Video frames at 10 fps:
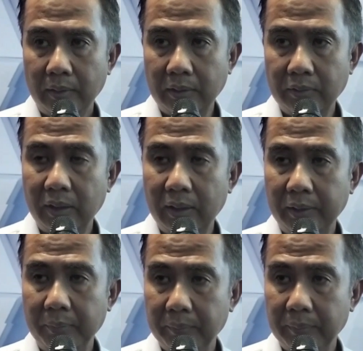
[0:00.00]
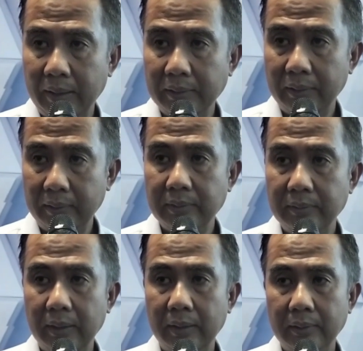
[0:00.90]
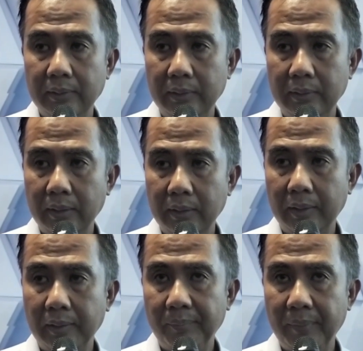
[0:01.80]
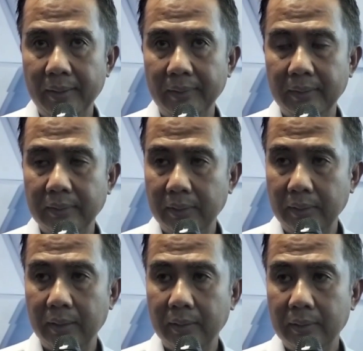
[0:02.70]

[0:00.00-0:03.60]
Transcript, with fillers: kan sudah ada tim, ada satgas juga, jadi ya, ada barang tersedia.